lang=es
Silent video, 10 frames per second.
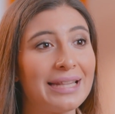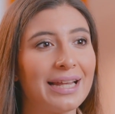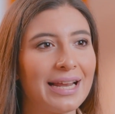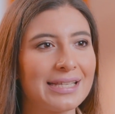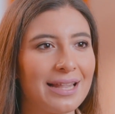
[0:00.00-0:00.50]
e
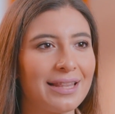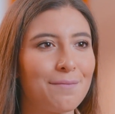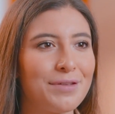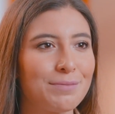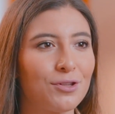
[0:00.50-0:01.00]
interesante
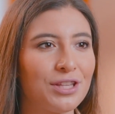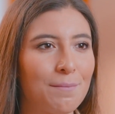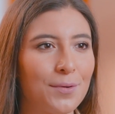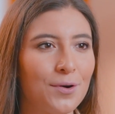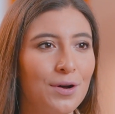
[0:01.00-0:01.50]
al mismo
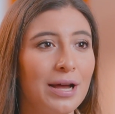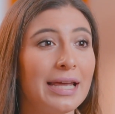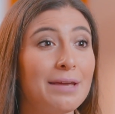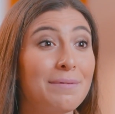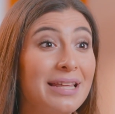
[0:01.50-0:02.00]
tiempo
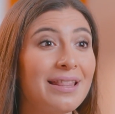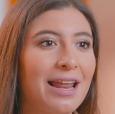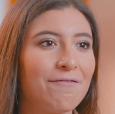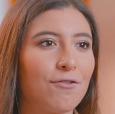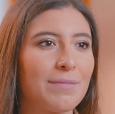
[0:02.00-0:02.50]
y brinde
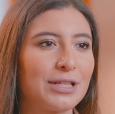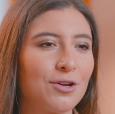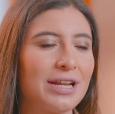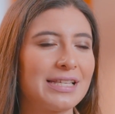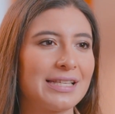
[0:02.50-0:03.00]
la
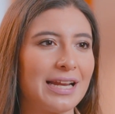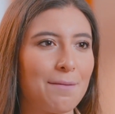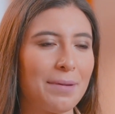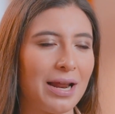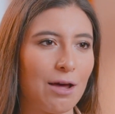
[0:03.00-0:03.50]
información
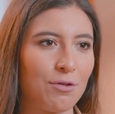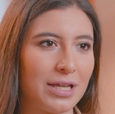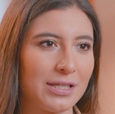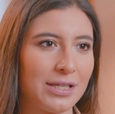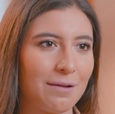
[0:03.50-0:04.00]
necesaria para la
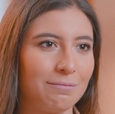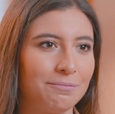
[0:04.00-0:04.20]
audiencia.